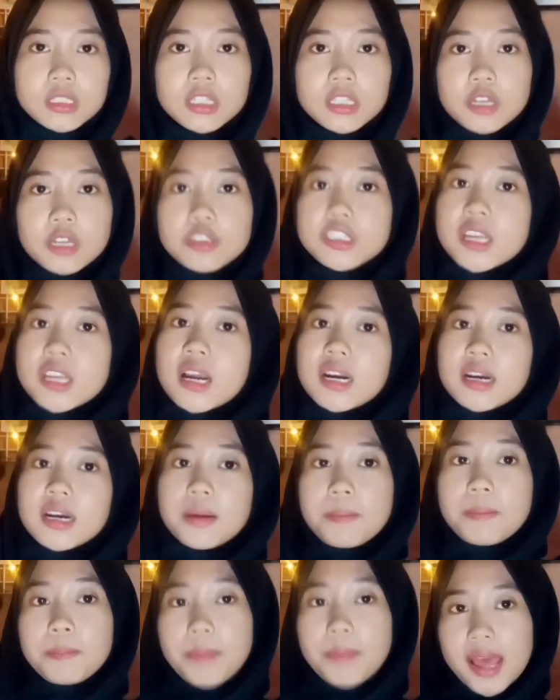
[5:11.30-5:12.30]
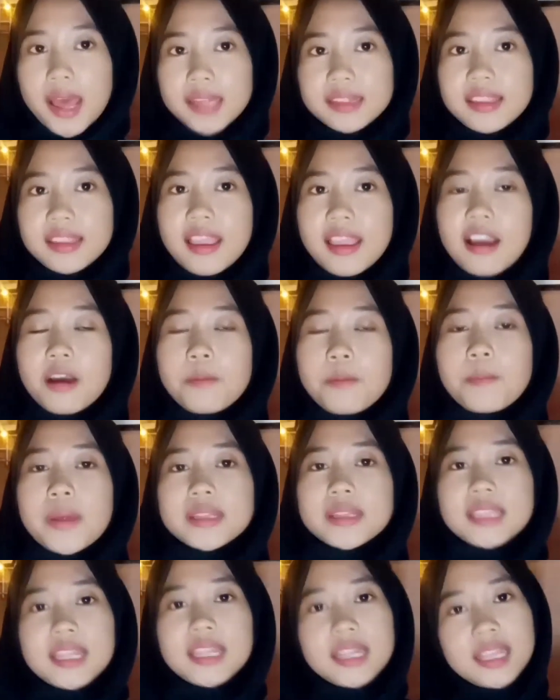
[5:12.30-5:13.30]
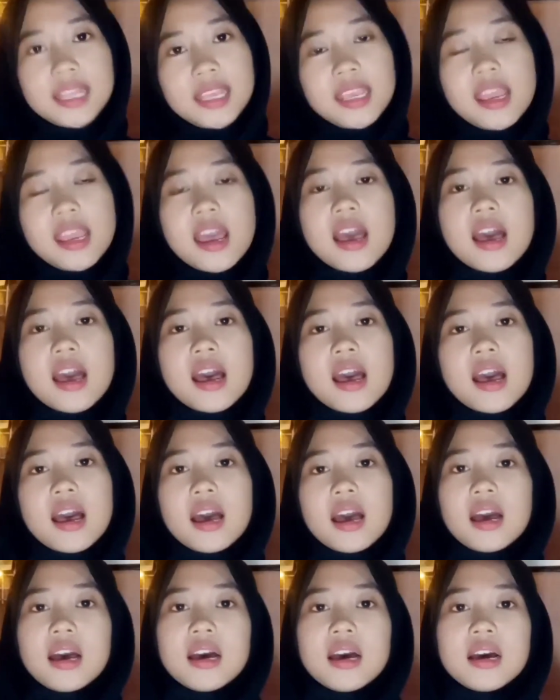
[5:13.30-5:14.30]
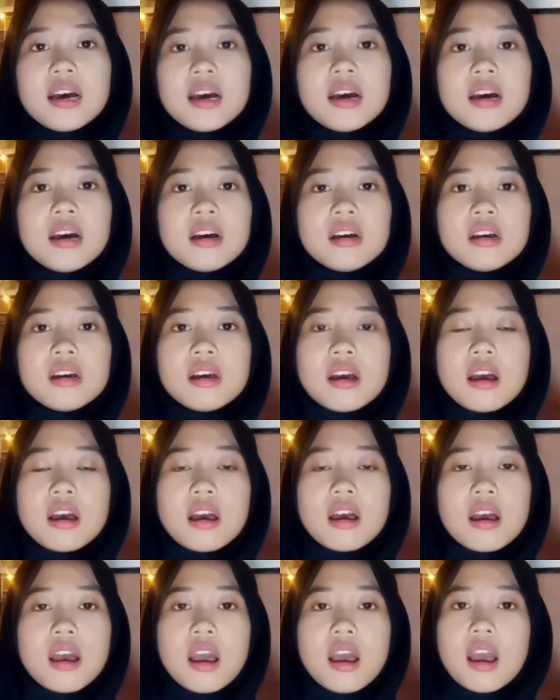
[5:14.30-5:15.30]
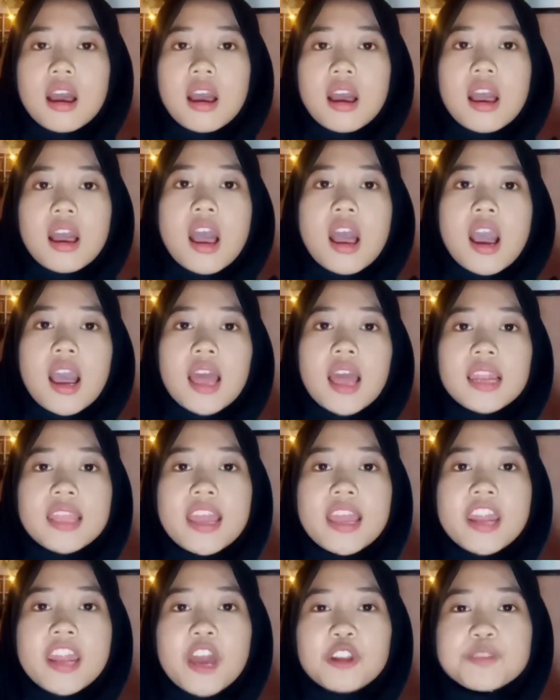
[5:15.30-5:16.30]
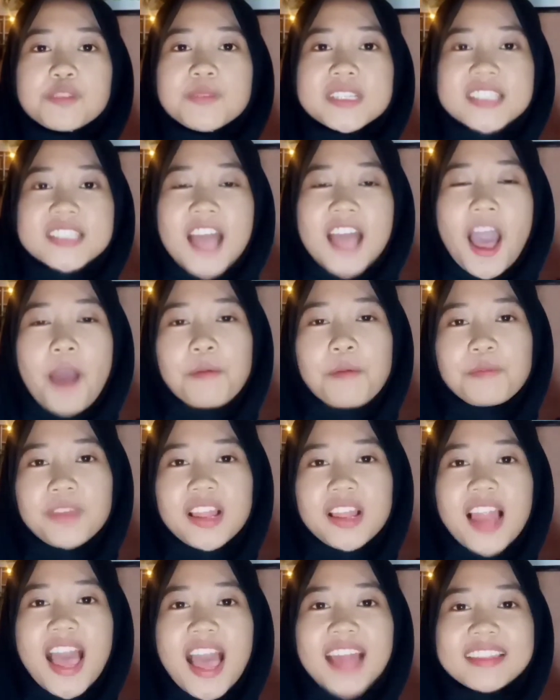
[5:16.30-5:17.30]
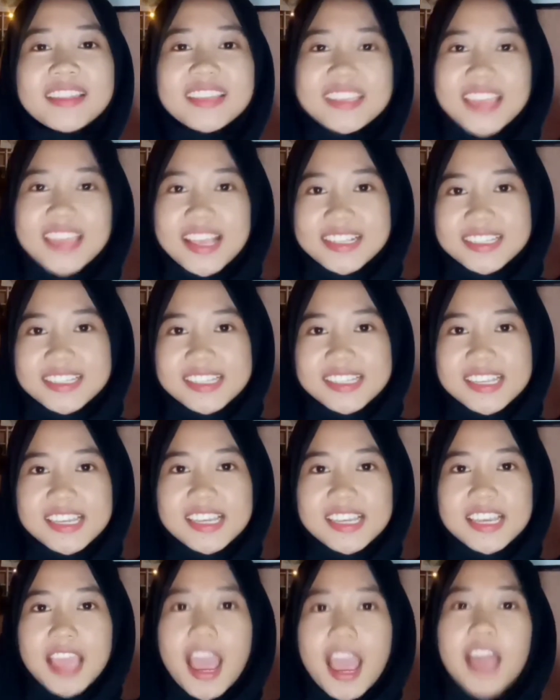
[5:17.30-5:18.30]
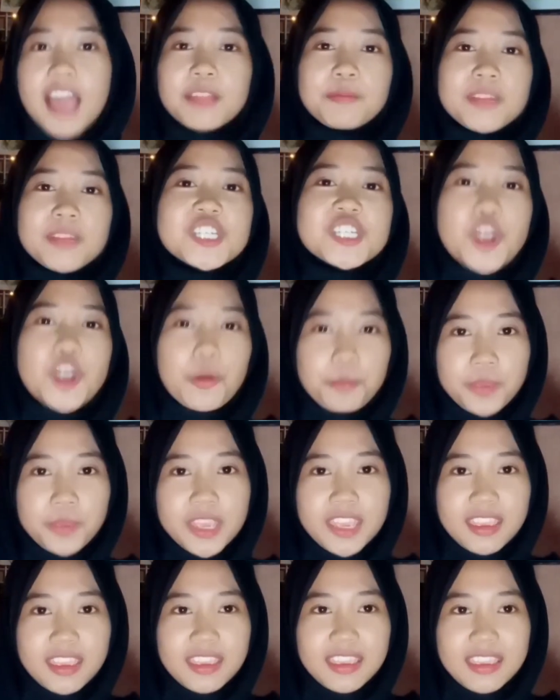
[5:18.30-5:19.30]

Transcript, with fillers: terus yang keempat yang keempat ini uh, kalian harus bisa ambil hatinya si admin Shopee